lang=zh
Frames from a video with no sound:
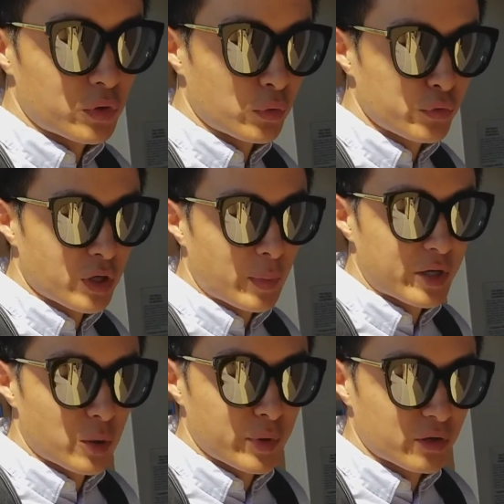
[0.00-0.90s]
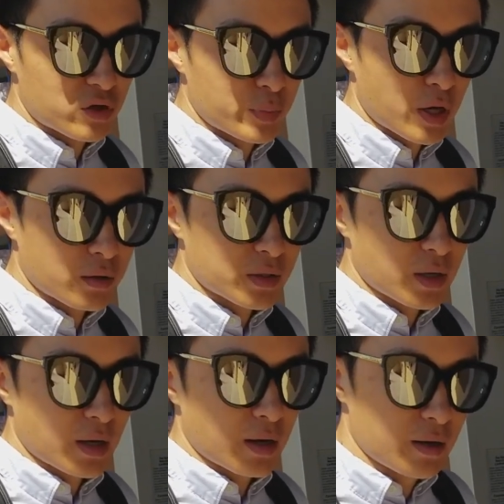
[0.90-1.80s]
收据上面要不要支票
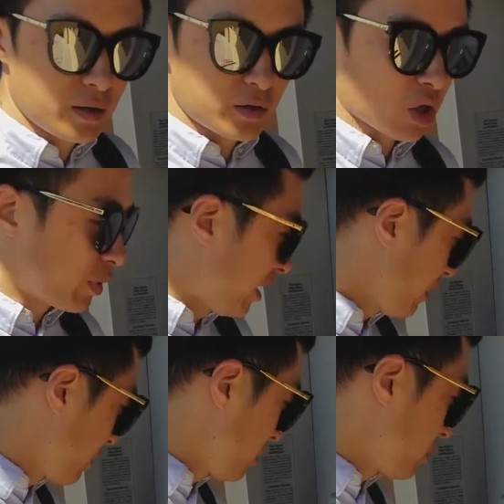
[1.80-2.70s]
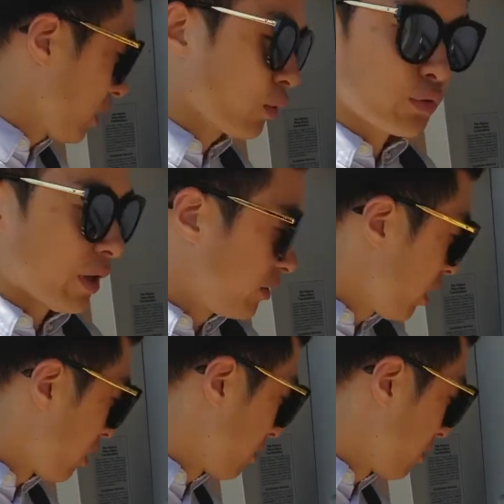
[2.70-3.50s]
的照片？然后我选要。